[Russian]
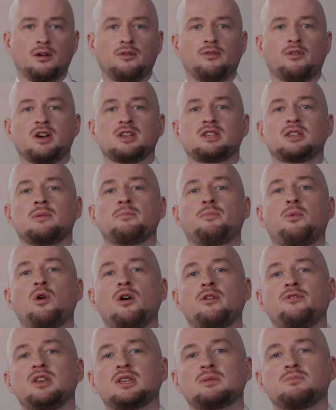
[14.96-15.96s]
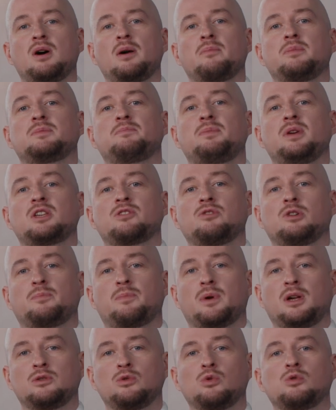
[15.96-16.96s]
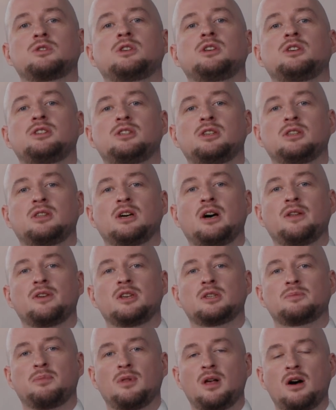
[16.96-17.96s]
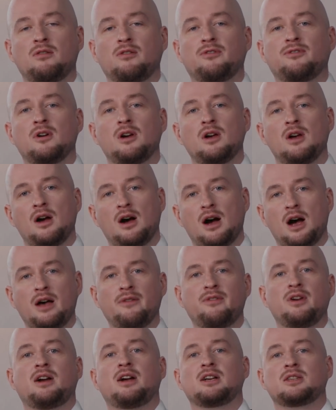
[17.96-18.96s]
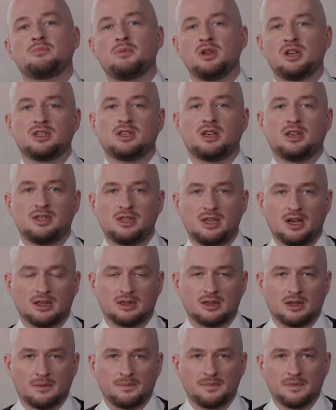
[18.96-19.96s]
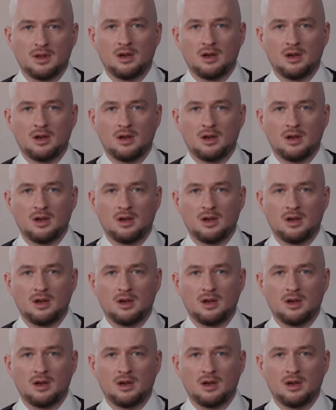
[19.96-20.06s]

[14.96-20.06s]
ВСМПО «Ависма» обеспечивает продукцией из титана и сплавов авиакосмический сектор,